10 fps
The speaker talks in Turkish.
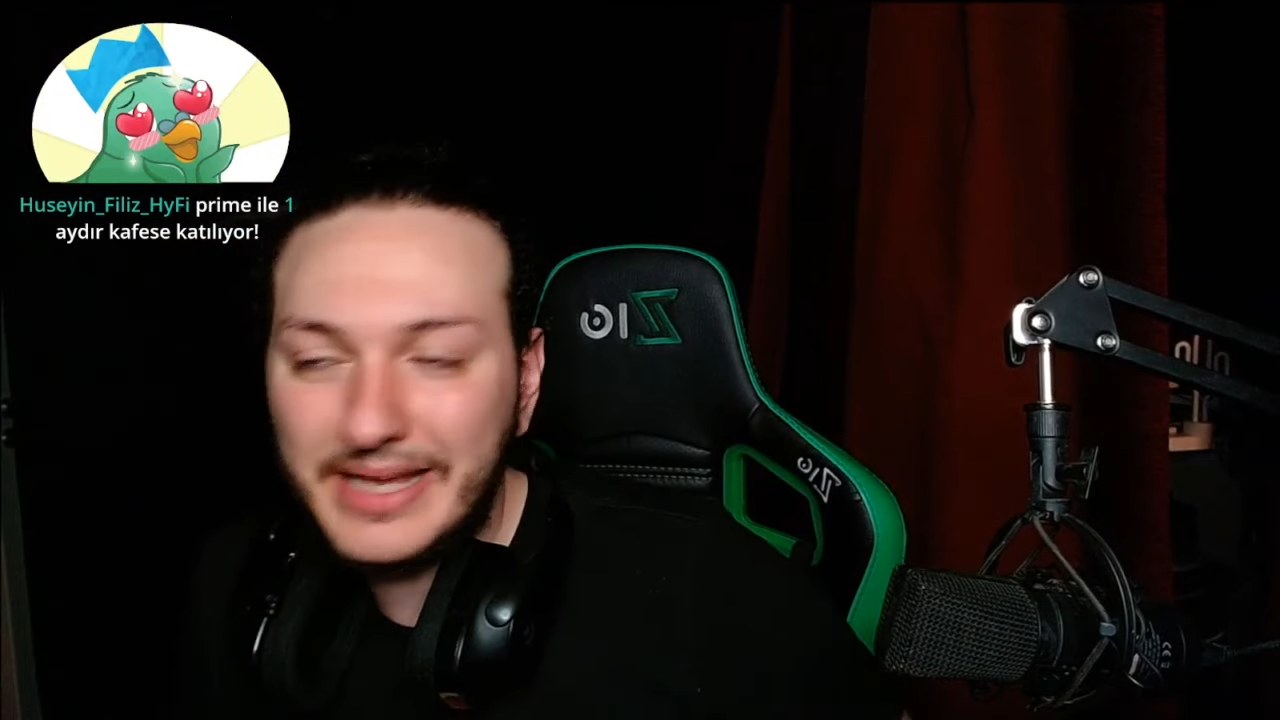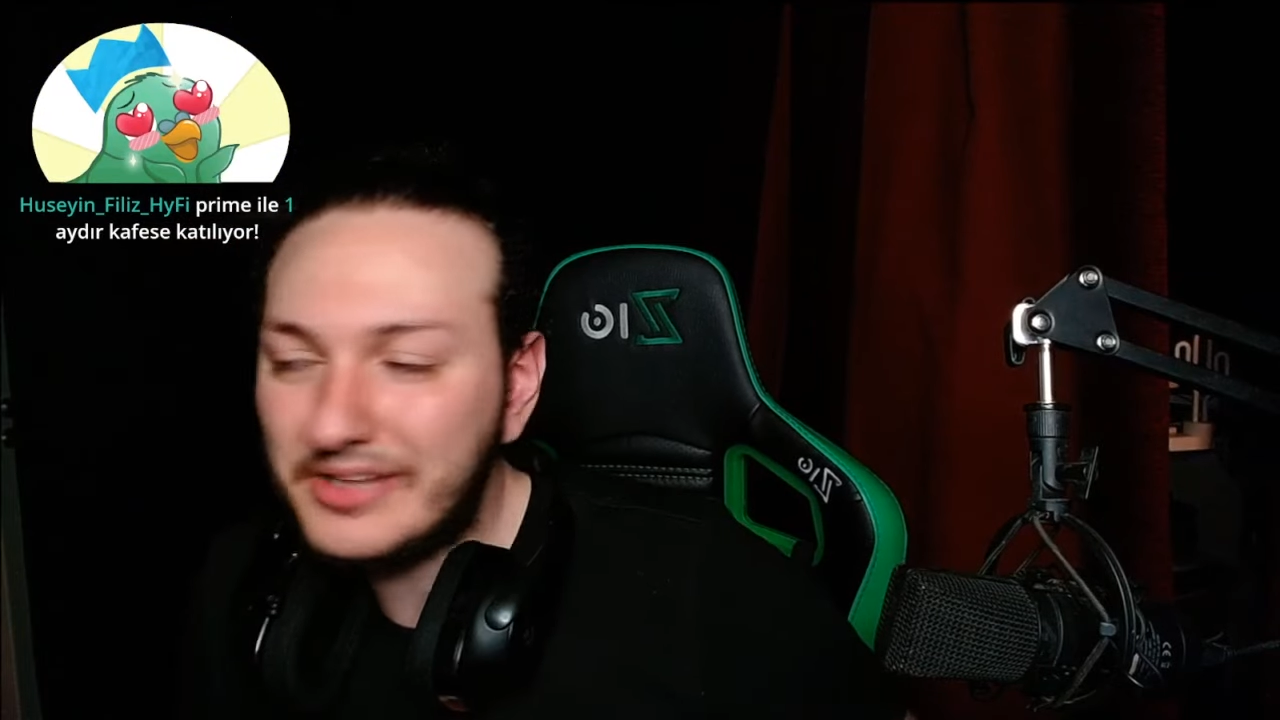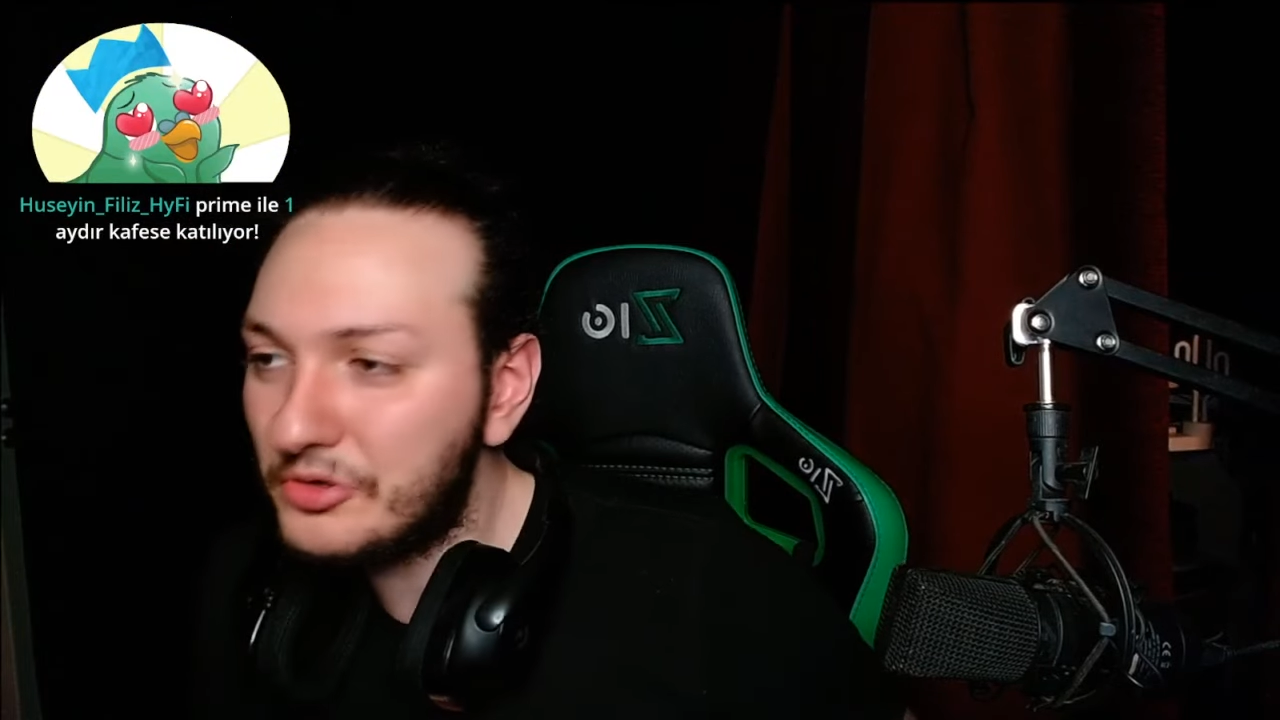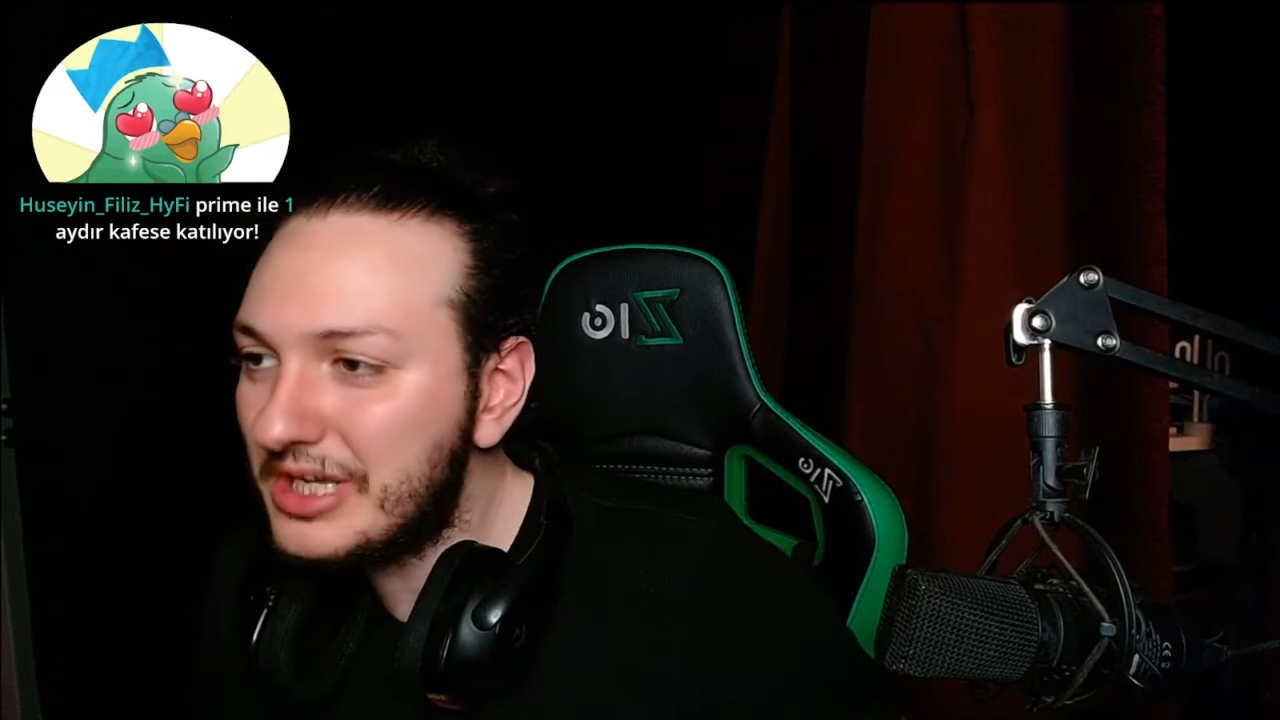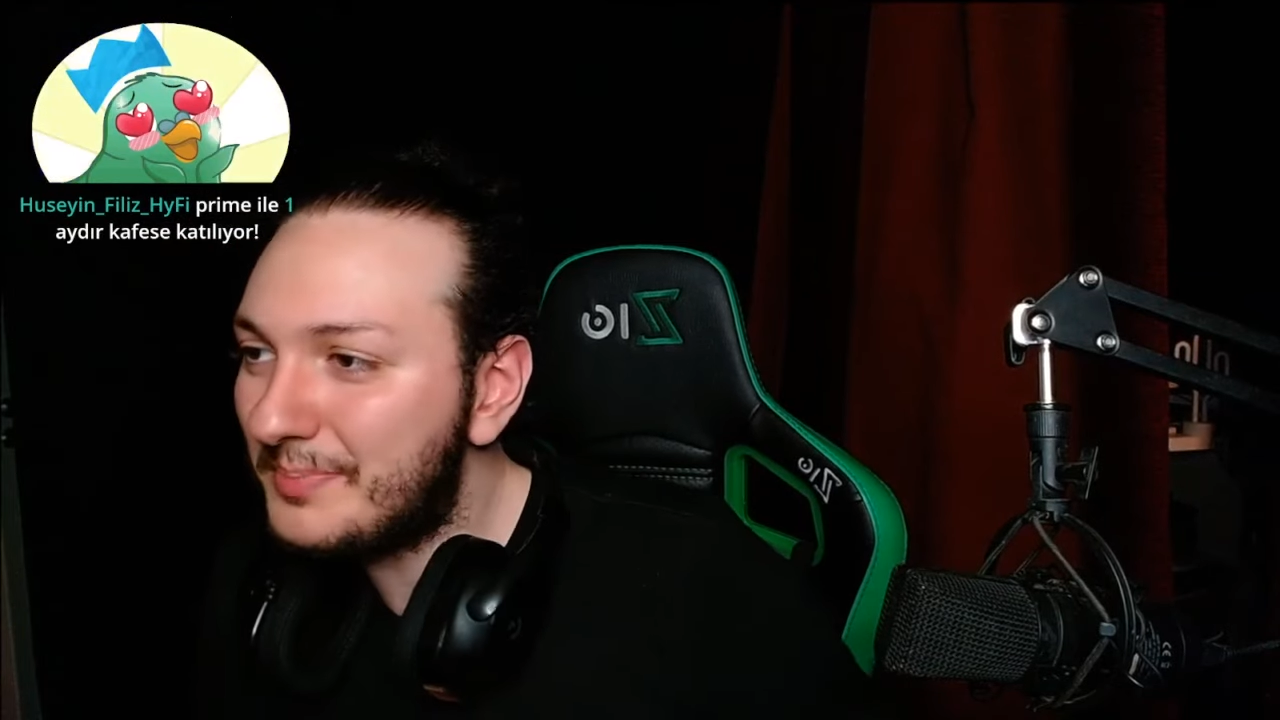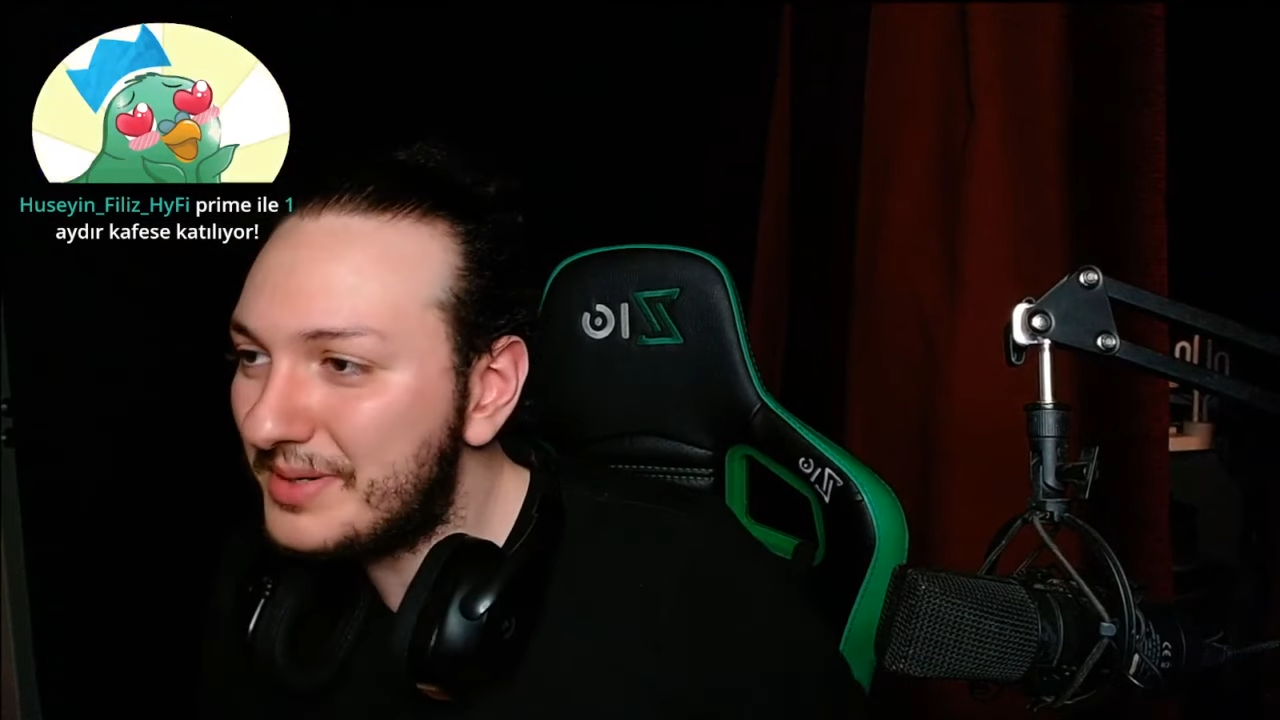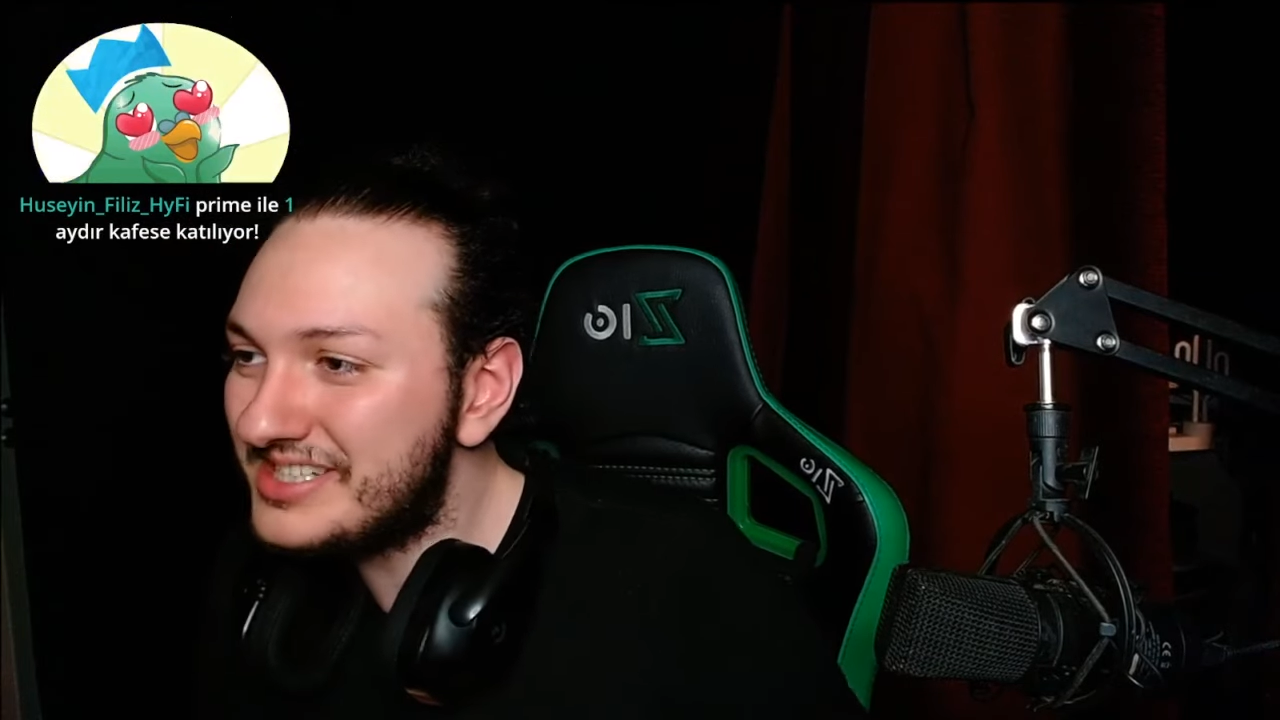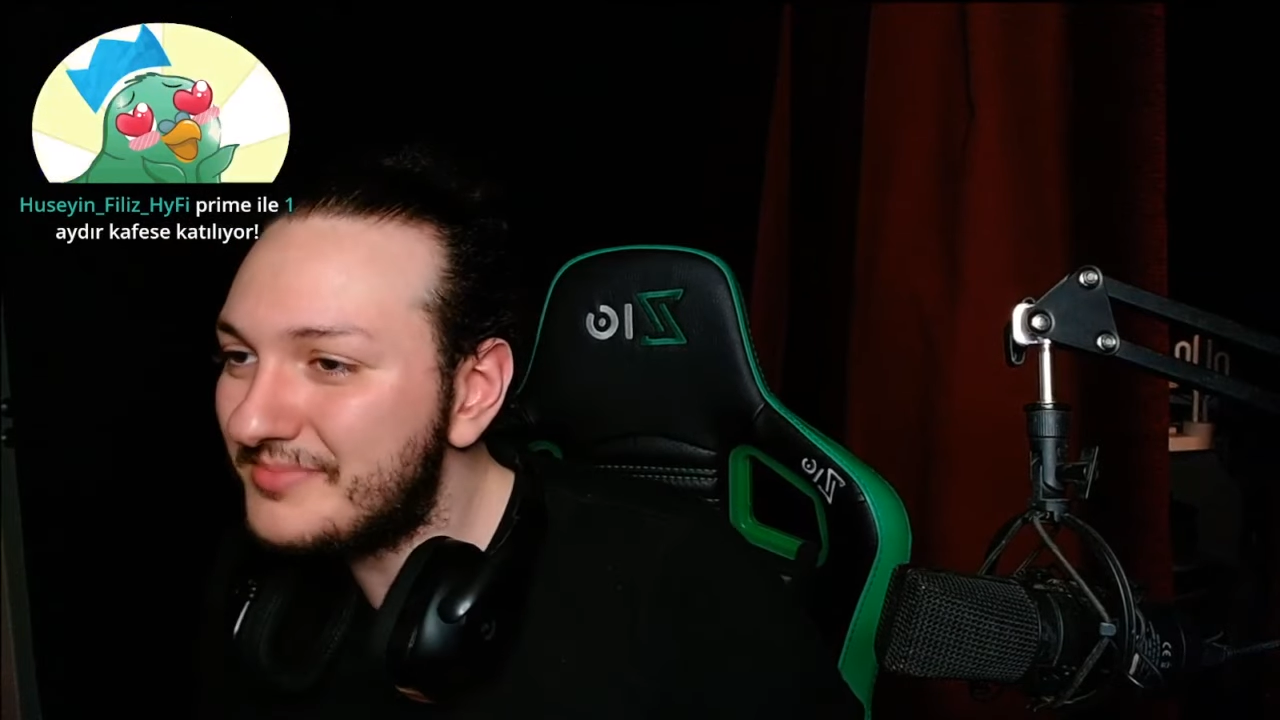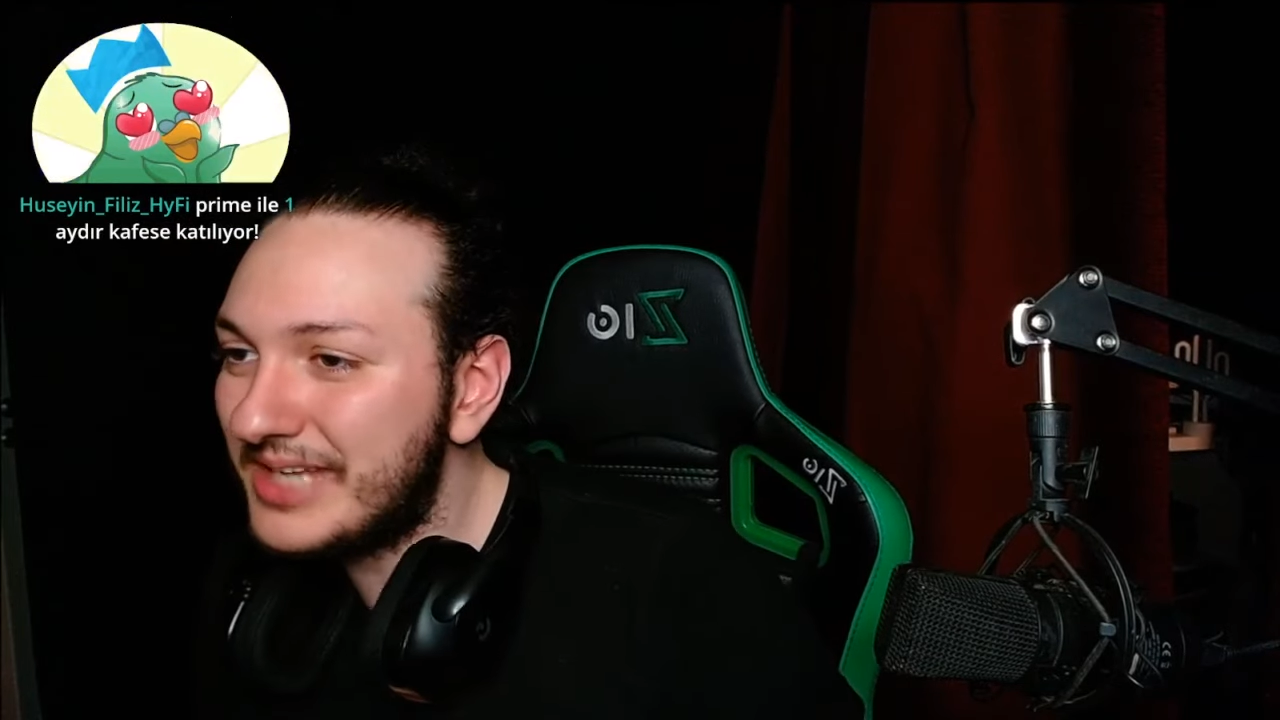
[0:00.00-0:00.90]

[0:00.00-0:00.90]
ben onu yapacağım